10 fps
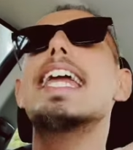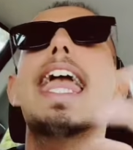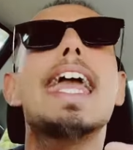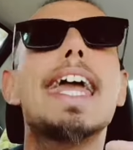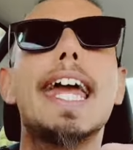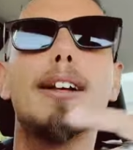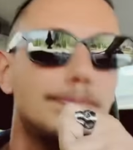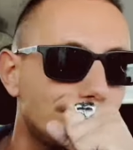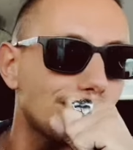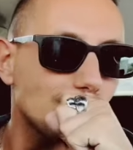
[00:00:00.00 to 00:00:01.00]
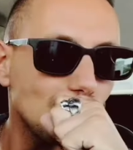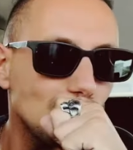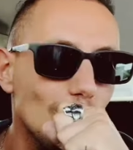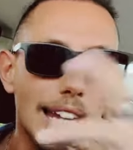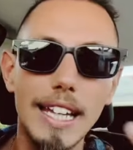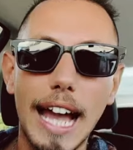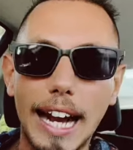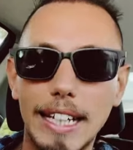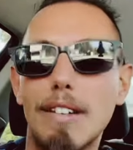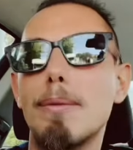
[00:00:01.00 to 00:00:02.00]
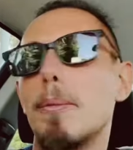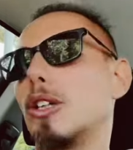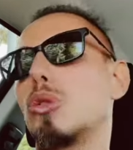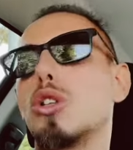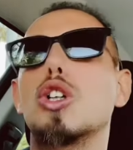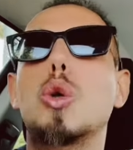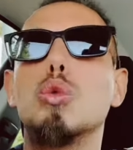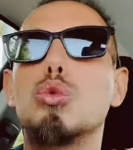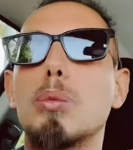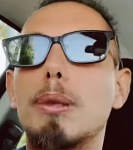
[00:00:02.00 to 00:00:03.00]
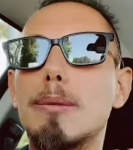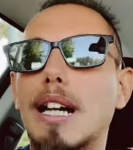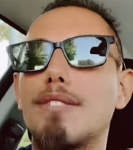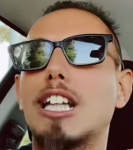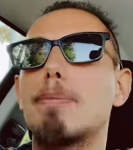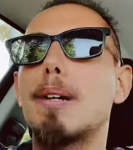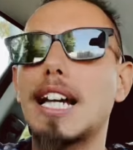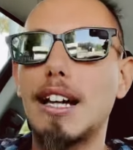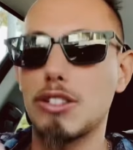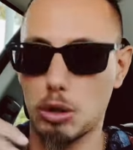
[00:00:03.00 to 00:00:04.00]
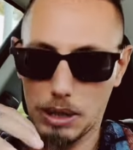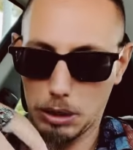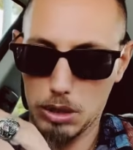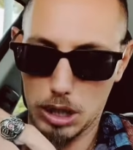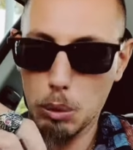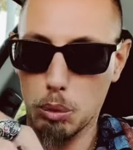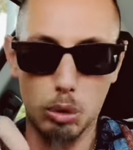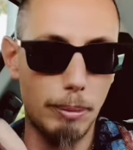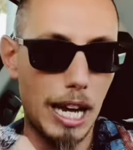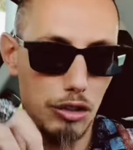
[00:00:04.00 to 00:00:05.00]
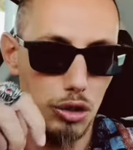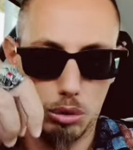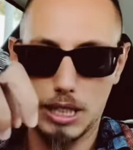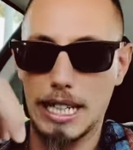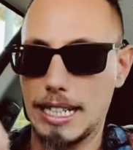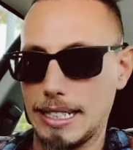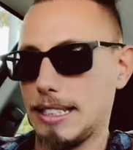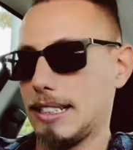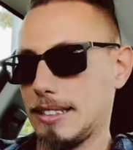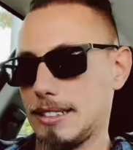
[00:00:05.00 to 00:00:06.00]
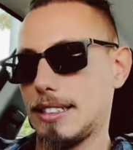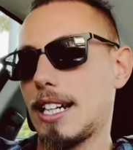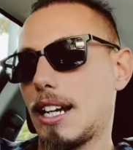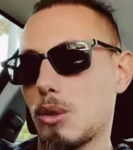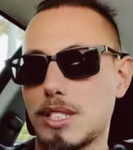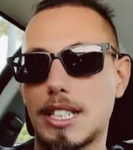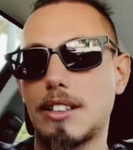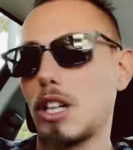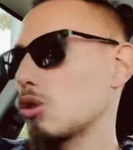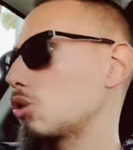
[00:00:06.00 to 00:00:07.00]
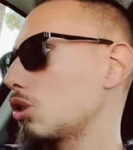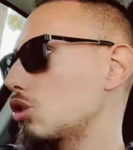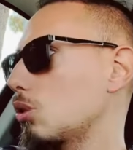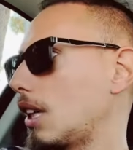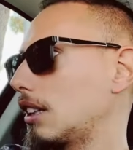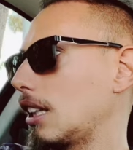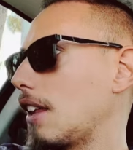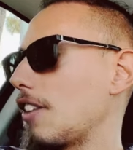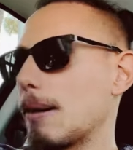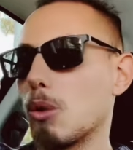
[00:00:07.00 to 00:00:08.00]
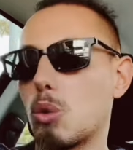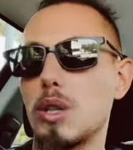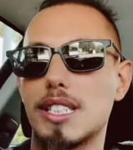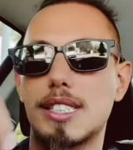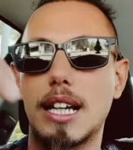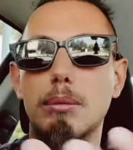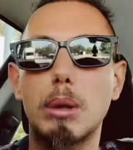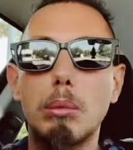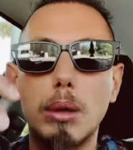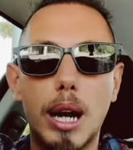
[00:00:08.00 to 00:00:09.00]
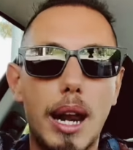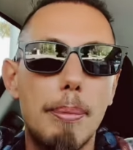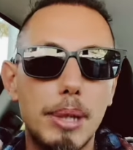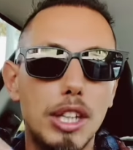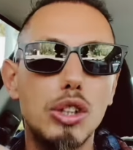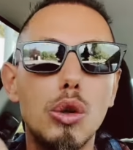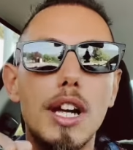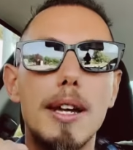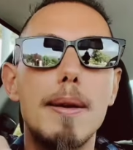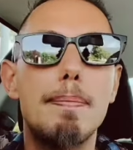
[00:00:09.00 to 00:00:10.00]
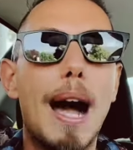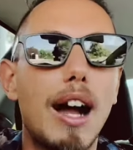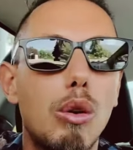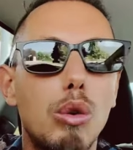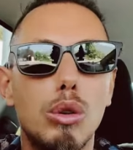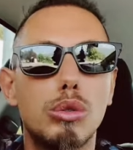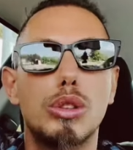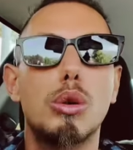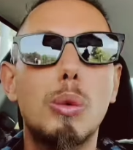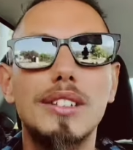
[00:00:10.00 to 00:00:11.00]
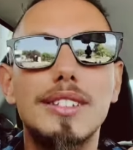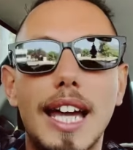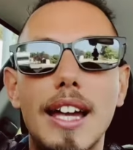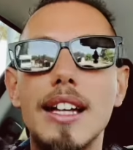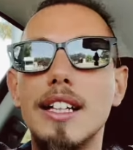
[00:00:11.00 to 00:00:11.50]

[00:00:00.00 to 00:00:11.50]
E arriva il momento del conto, prima che vada a pagare, dici guarda questo è un omaggio della, della nostra, del nostro ristorante, le diamo questa, la, la piglio e pago, dico quant'è?